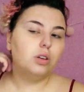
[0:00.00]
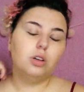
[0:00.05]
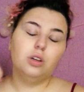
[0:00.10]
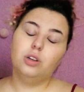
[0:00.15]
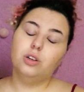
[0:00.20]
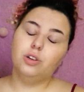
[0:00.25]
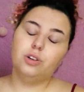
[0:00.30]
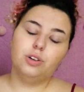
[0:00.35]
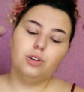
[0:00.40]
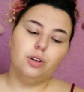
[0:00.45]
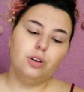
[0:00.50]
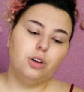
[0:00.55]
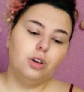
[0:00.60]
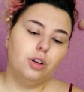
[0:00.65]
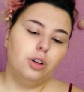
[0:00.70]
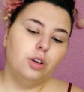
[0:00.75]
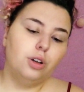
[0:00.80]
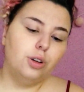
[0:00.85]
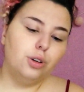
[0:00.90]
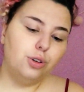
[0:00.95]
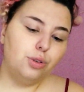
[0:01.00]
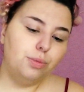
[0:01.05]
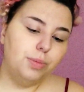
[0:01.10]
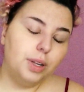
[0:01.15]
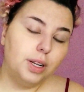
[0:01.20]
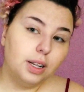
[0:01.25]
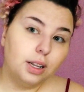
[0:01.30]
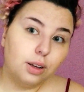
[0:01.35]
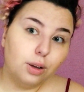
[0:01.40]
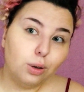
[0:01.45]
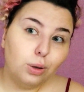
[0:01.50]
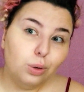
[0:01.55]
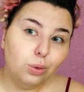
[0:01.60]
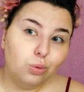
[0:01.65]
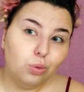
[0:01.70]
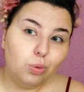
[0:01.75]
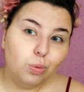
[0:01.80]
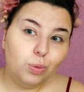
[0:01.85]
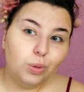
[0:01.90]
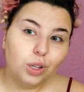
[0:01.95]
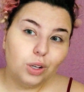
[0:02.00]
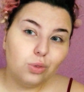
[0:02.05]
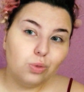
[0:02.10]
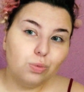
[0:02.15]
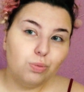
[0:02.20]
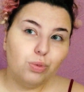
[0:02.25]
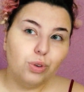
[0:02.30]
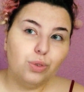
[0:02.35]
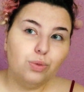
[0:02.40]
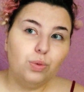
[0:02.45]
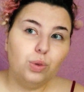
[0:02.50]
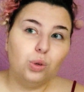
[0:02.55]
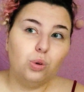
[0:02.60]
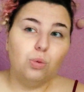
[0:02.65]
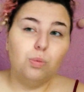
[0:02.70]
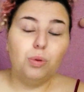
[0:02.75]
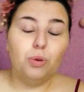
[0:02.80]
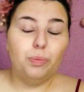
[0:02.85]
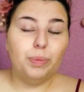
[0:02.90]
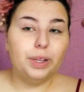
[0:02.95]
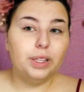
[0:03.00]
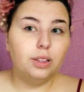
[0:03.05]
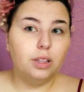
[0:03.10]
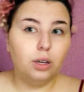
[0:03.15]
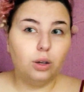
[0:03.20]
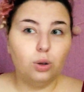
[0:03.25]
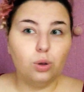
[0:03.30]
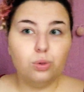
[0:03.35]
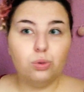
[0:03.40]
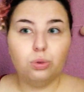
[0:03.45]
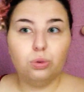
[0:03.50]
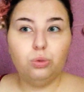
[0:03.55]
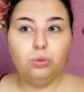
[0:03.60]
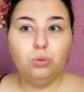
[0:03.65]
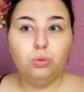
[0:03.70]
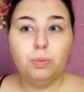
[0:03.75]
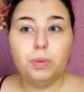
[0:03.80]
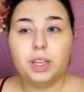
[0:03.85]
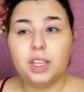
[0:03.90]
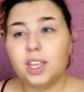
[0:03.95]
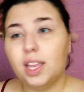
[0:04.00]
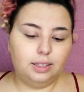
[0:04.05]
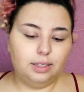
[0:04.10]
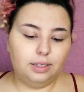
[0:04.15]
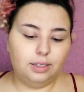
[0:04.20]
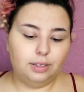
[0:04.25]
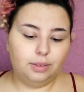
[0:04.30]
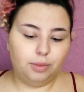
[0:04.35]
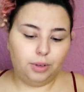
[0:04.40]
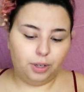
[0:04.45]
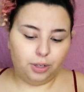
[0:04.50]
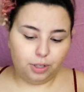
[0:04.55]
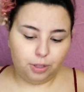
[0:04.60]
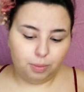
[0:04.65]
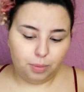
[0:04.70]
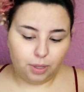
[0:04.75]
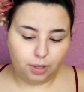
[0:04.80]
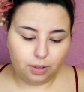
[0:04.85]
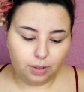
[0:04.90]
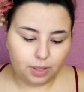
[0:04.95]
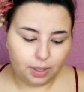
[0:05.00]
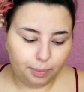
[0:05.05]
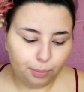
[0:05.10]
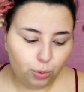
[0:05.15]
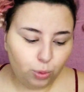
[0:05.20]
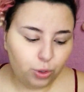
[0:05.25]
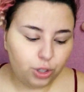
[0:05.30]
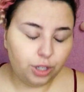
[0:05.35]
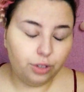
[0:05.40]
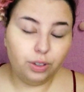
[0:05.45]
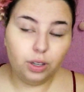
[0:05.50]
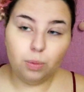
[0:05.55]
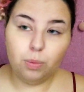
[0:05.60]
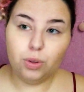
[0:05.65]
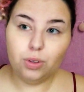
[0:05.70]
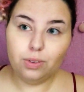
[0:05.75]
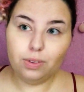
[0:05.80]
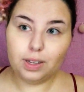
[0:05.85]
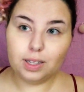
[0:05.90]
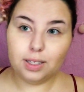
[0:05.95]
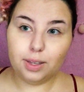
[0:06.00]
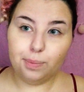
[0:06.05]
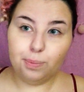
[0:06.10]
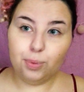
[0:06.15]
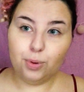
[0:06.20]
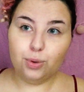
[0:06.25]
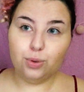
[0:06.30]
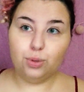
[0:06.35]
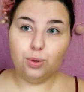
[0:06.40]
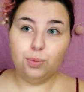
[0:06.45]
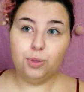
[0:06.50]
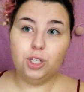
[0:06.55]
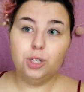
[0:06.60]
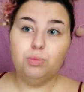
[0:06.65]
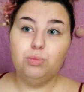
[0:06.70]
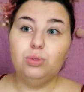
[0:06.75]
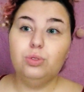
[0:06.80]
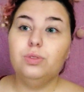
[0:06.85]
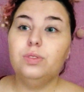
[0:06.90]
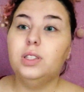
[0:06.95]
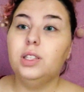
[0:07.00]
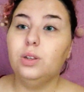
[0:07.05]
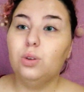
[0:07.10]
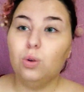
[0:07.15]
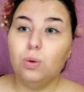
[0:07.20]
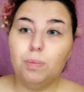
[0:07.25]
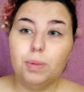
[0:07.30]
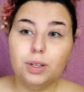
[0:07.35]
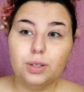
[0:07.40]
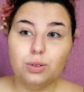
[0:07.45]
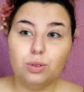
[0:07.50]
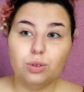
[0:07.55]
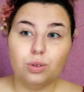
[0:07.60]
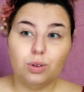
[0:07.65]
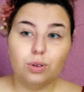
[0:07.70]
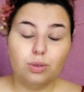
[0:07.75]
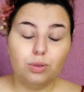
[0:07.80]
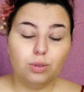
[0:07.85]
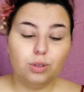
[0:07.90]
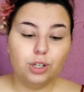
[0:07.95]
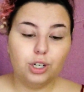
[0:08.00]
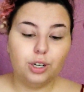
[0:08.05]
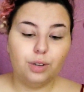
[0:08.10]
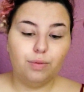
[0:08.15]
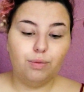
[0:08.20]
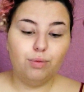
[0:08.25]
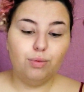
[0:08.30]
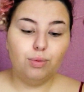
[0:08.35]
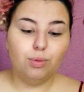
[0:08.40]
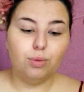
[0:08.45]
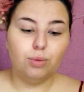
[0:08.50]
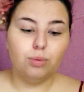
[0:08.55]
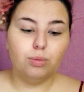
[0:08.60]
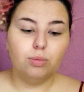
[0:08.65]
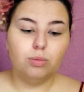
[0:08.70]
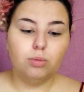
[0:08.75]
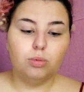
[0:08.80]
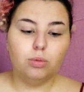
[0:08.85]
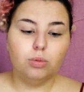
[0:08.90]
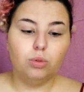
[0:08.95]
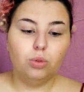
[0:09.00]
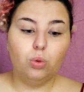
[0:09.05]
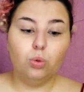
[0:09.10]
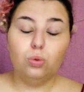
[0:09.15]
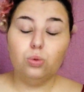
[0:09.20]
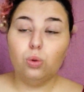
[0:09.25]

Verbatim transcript: Je suis bien d'accord que tout le monde a son point de vue et qu'on peut pas être d'accord sur tout, mais il y a un moment, il faut arrêter. Ça me touchait vraiment de faire ce petit bout de vidéo parce que j'ai vu euh, d'autres femmes